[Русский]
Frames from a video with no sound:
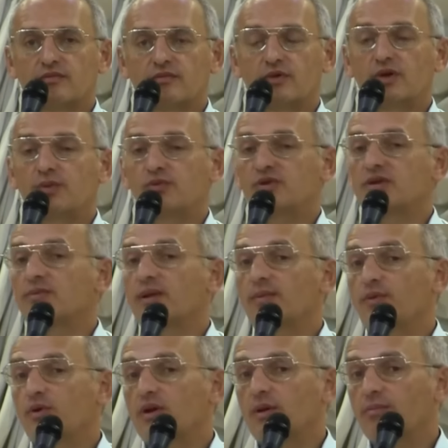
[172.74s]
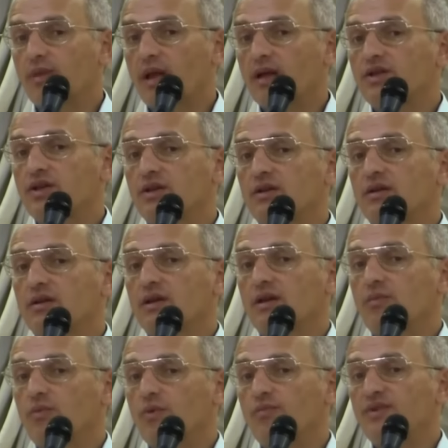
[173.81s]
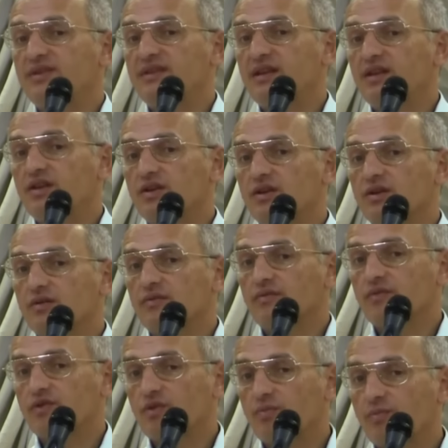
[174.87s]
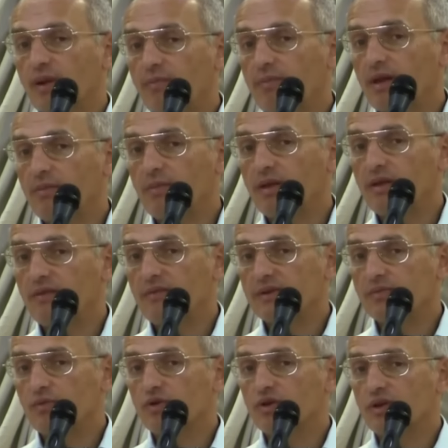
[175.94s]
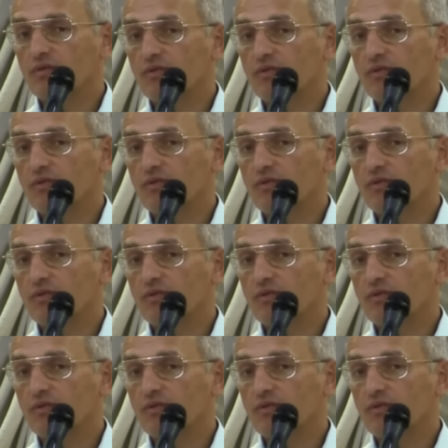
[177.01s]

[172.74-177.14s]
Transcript: Вот, допустим, ребенок плачет, ему объяснить, в чем проблема невозможна.